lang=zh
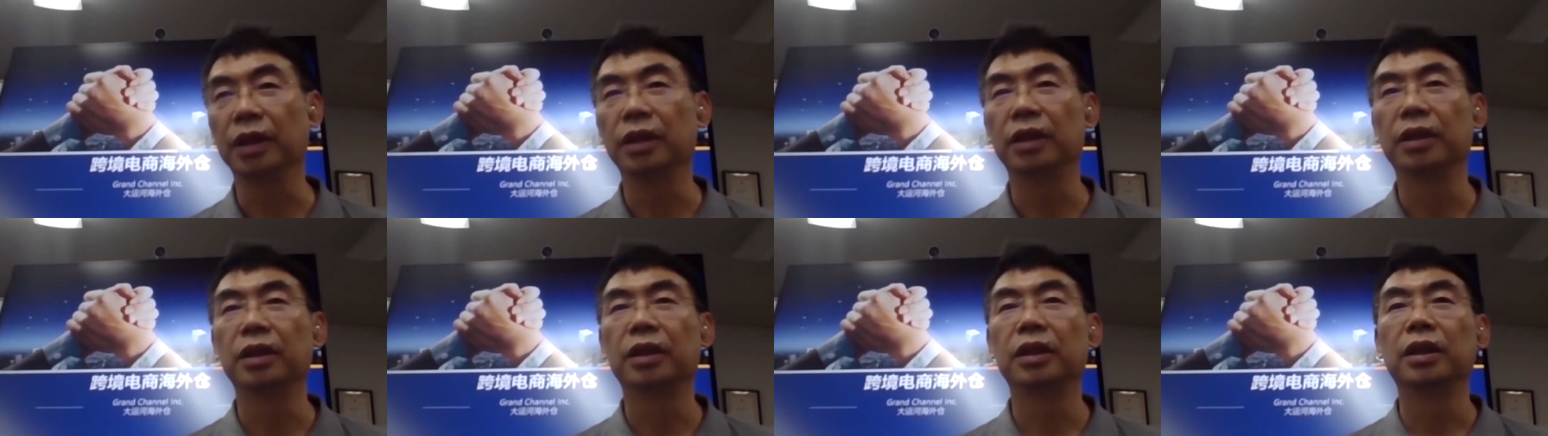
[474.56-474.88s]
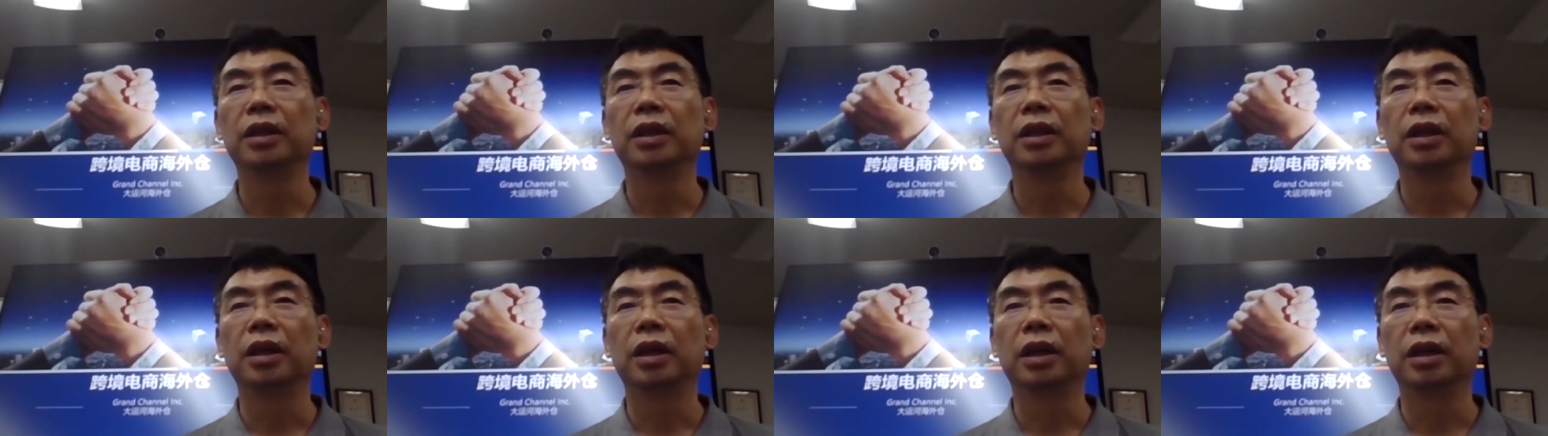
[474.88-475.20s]
啊，
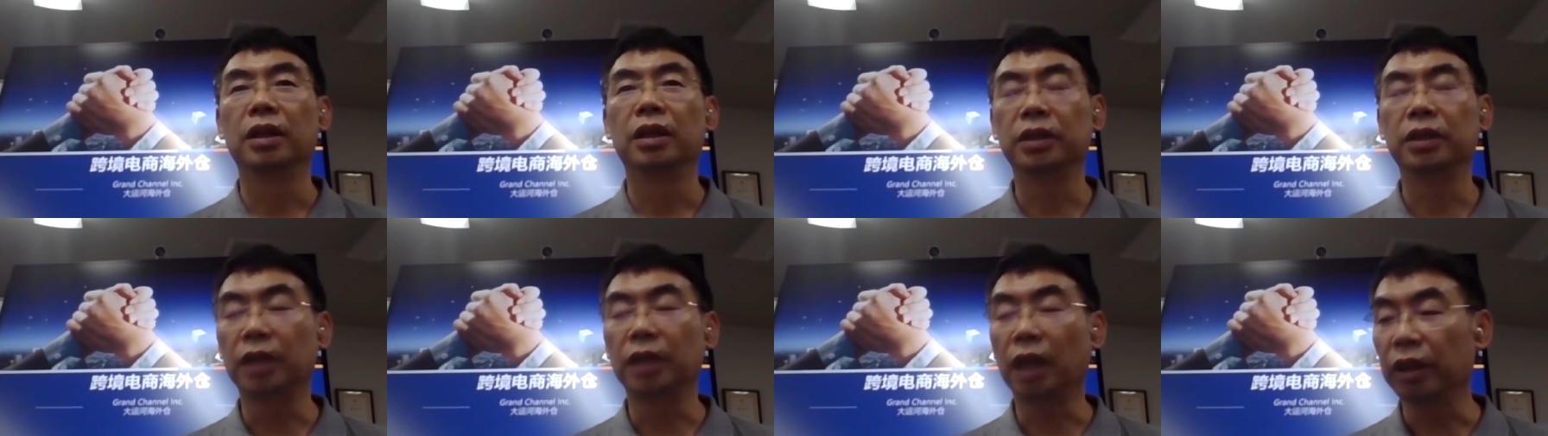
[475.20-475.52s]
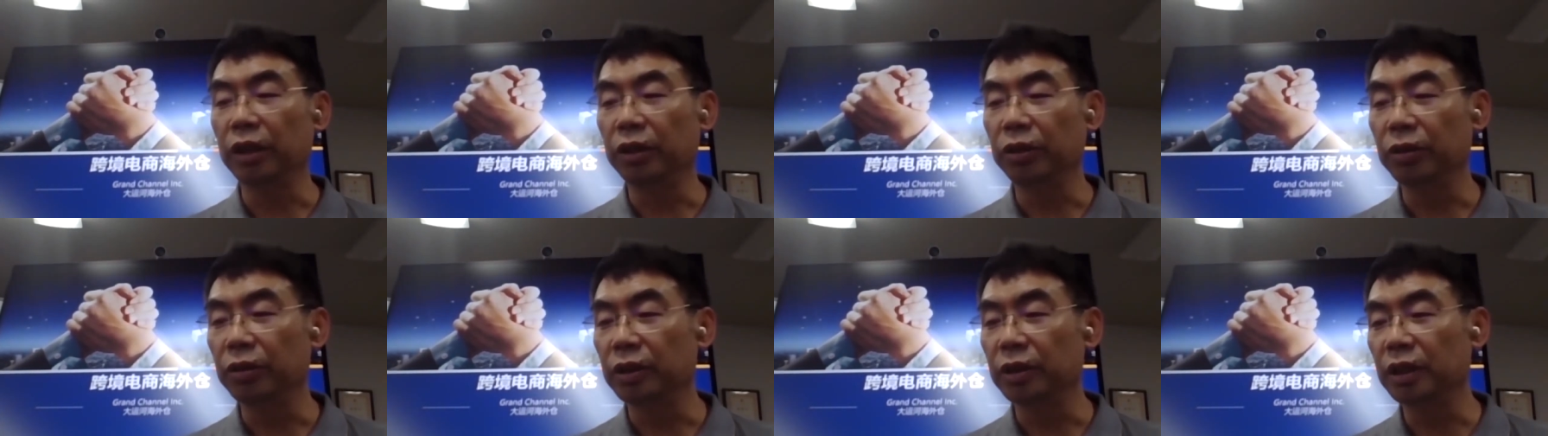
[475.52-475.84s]
这大运河
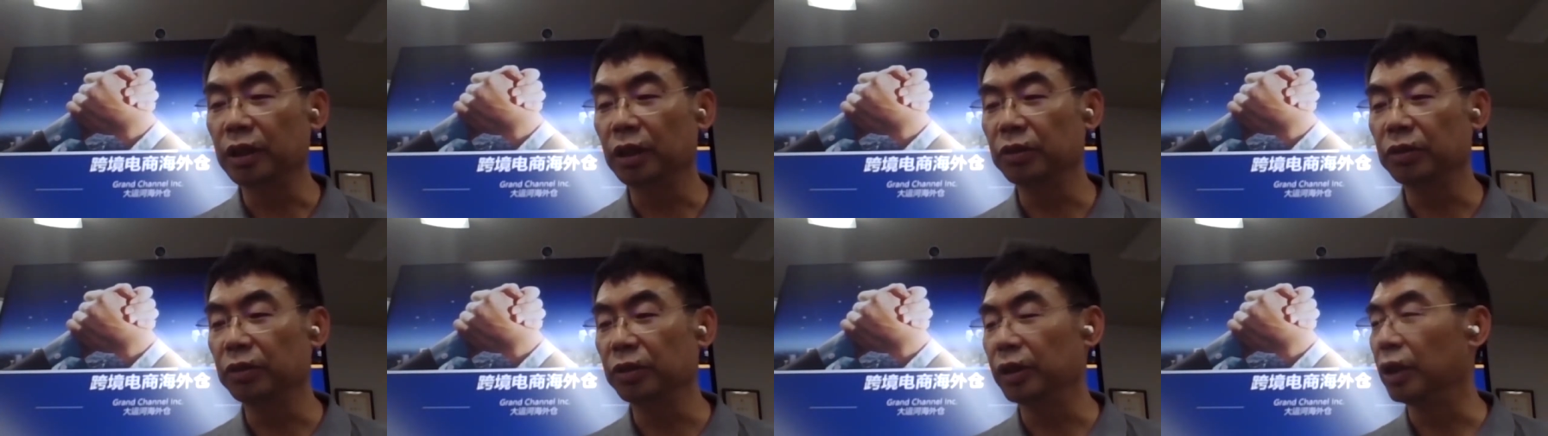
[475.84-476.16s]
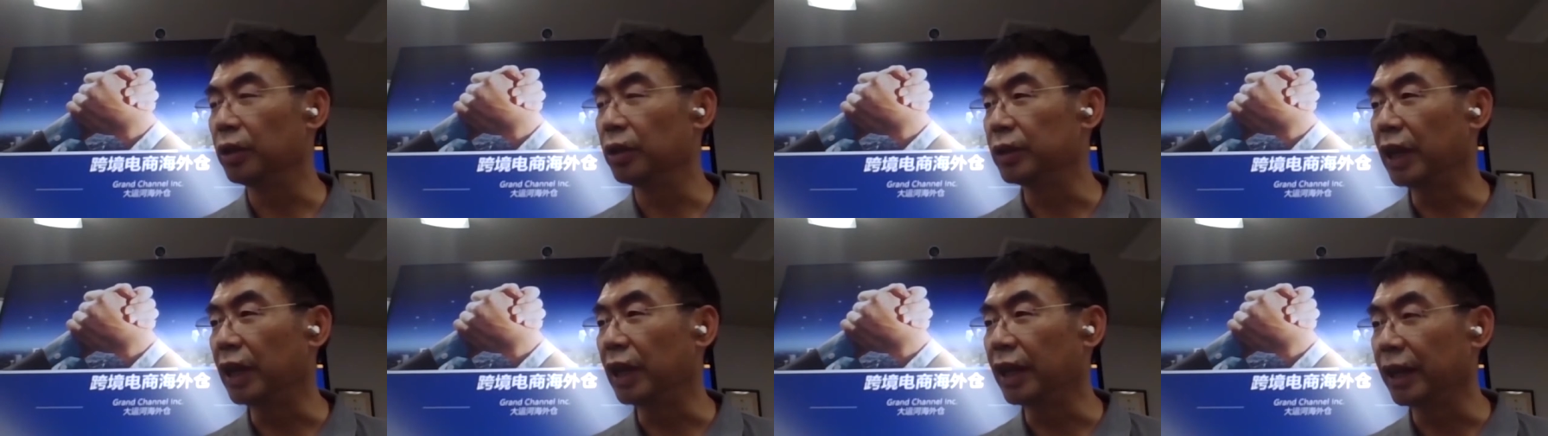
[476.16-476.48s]
仓储呢，大概
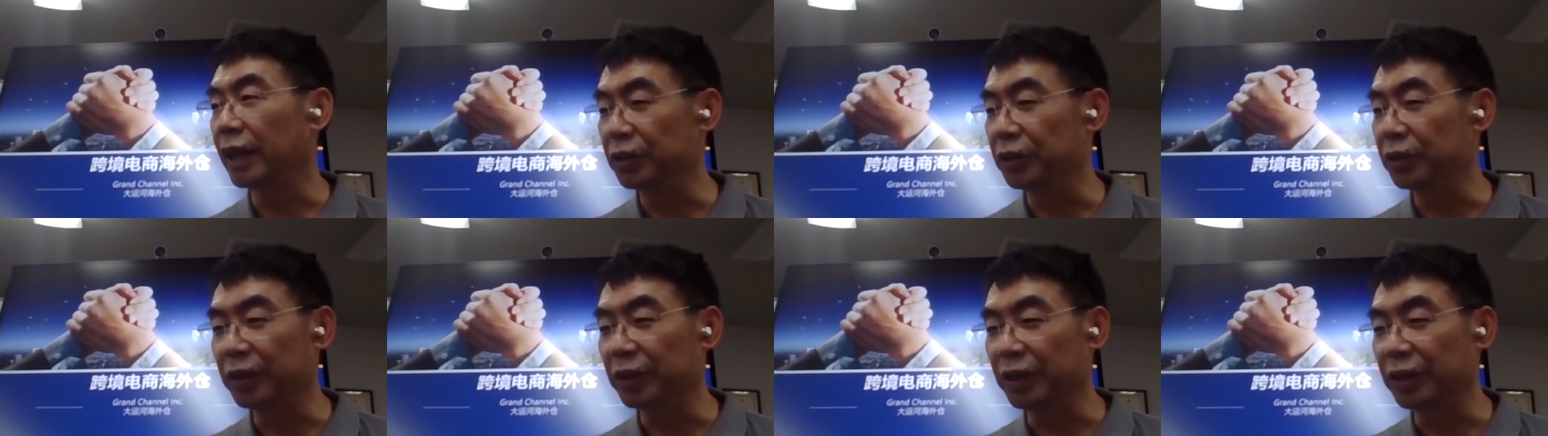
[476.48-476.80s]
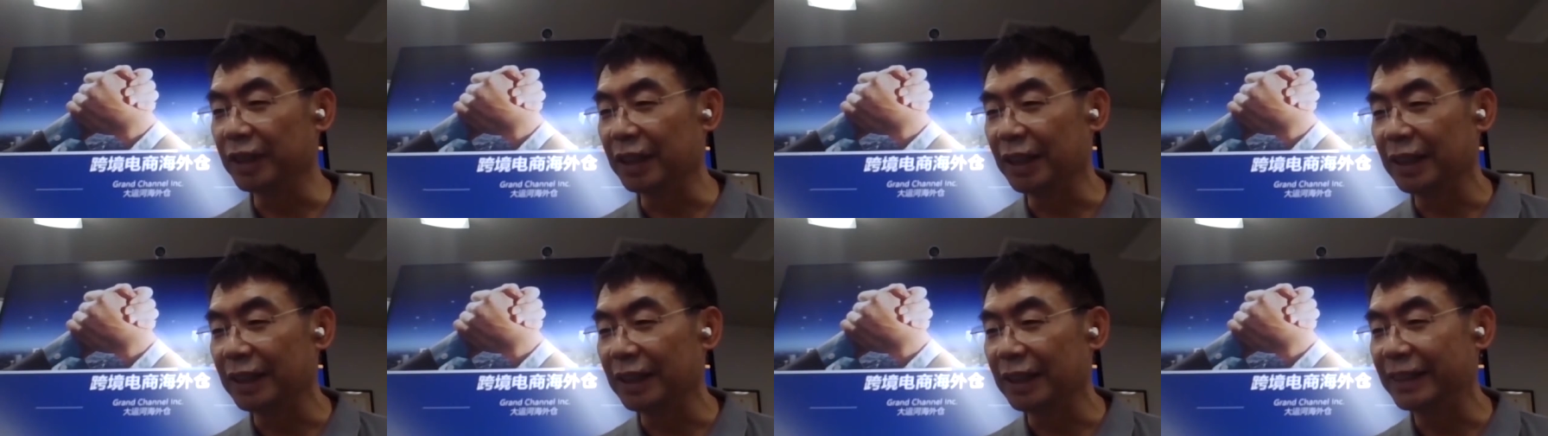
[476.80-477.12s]
做个
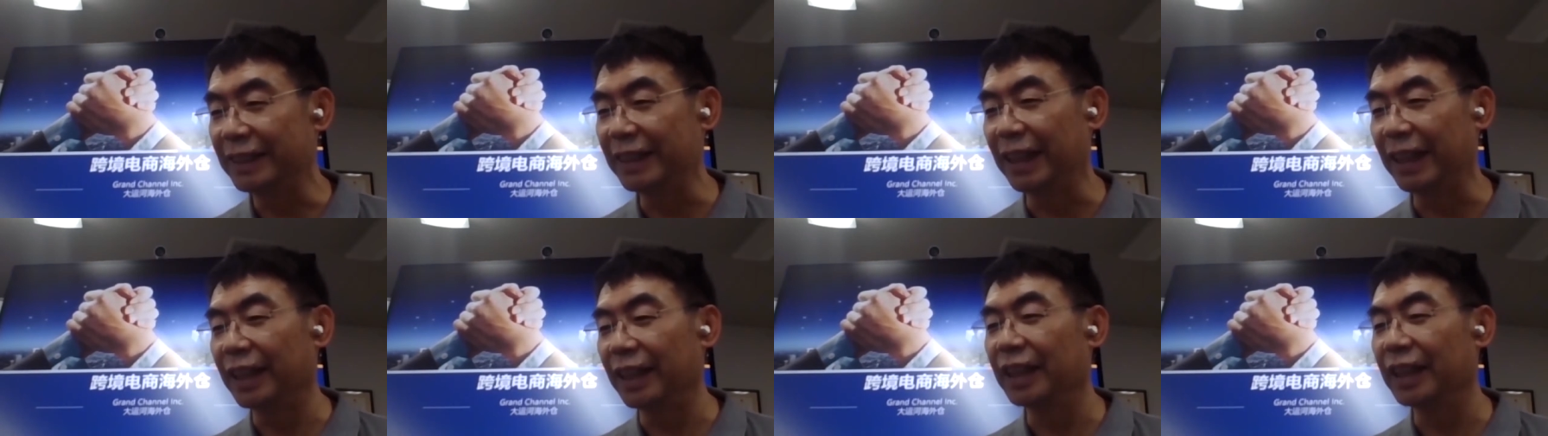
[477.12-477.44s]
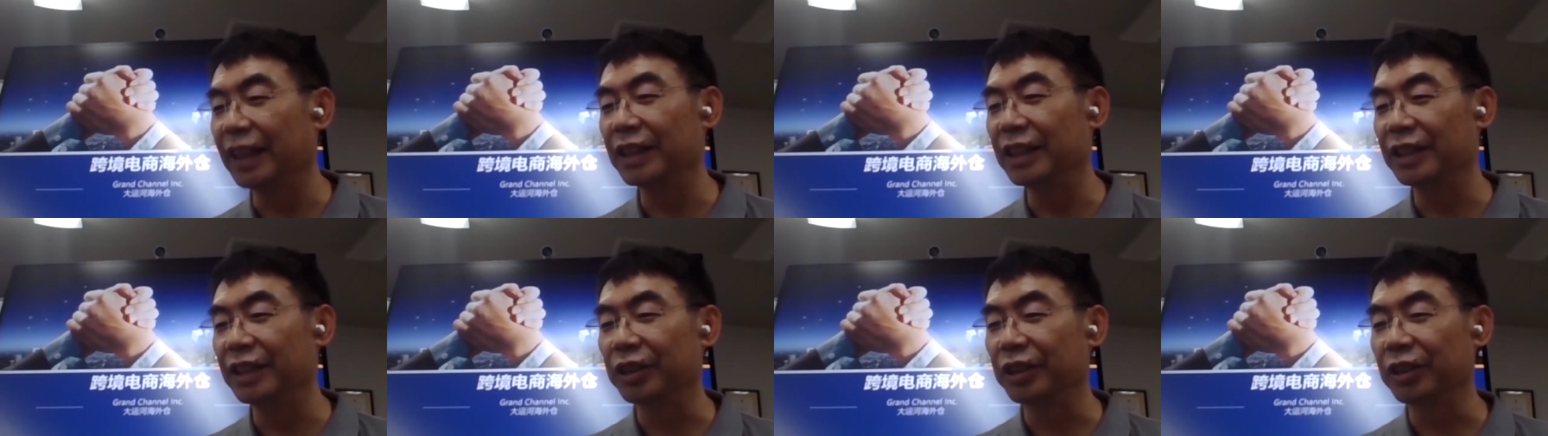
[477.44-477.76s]
简单的介
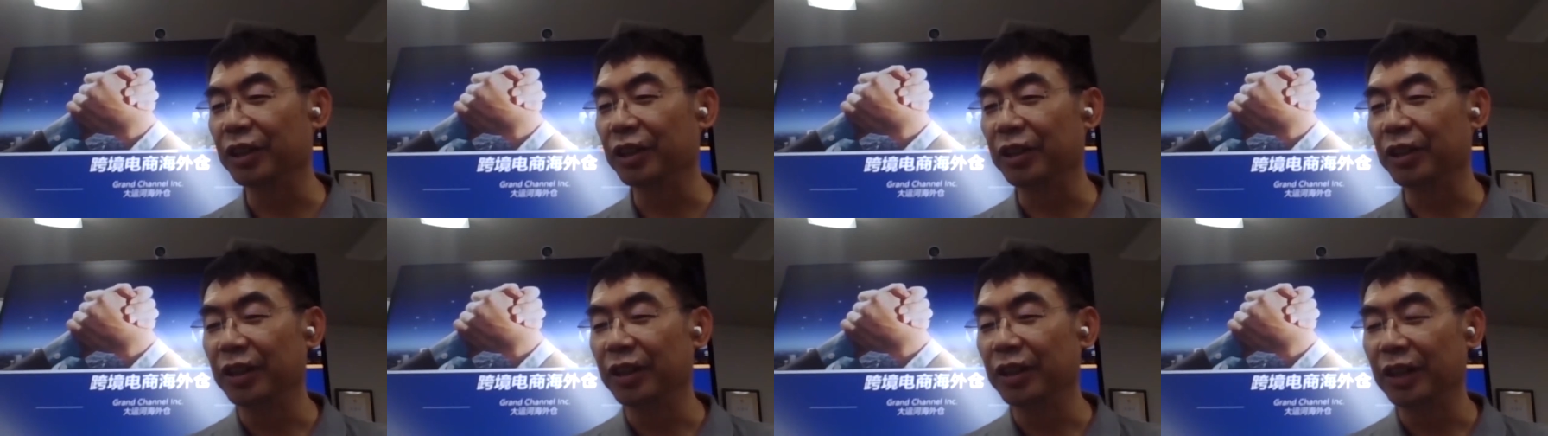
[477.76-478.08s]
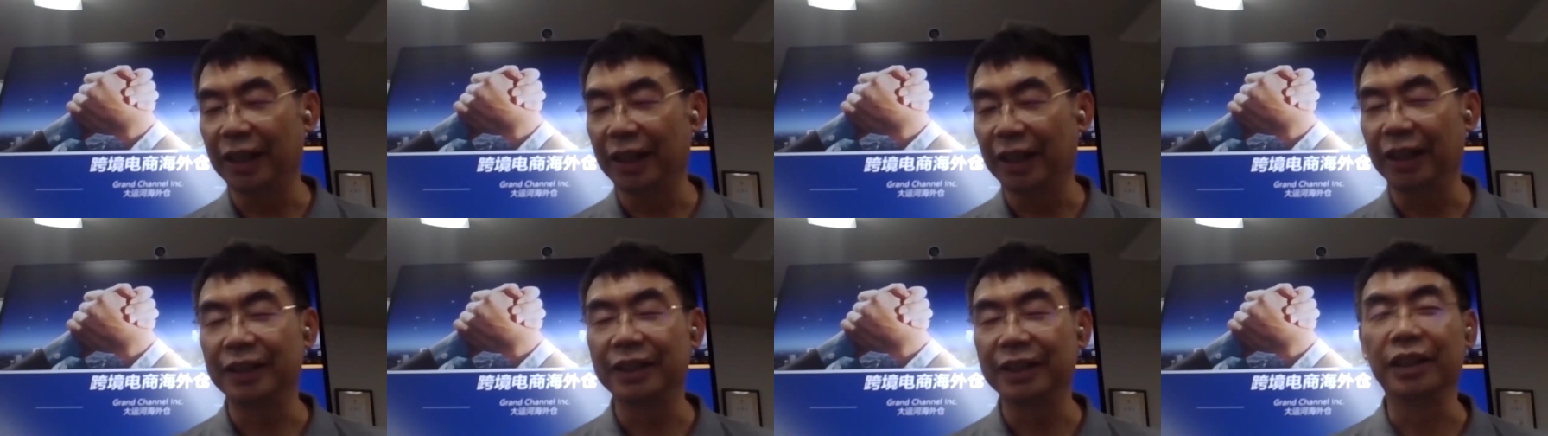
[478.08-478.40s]
绍，啊，简
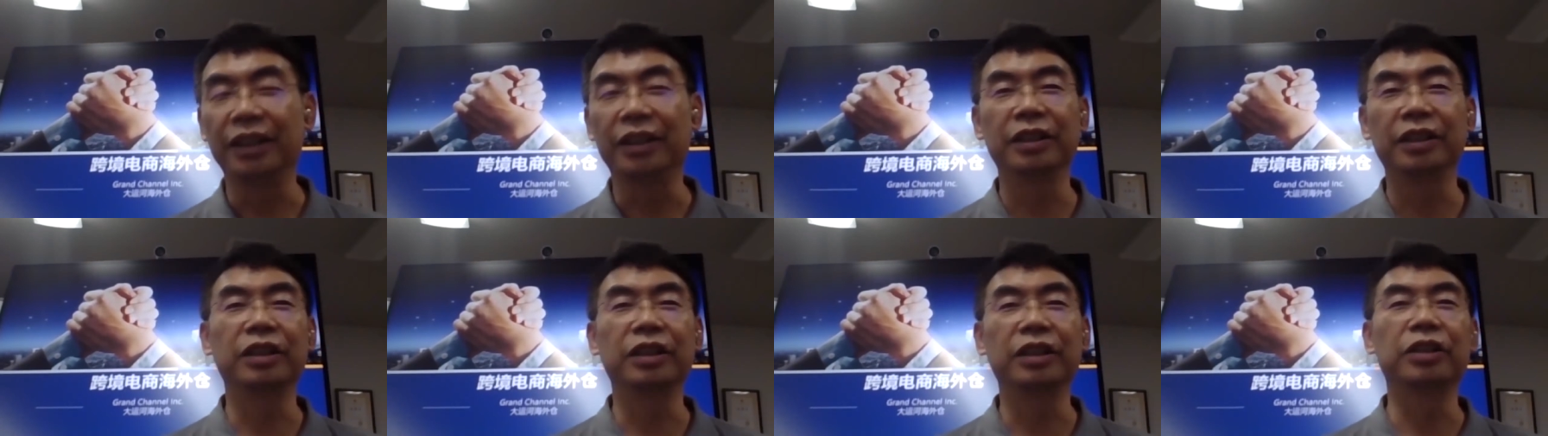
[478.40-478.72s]
单介绍。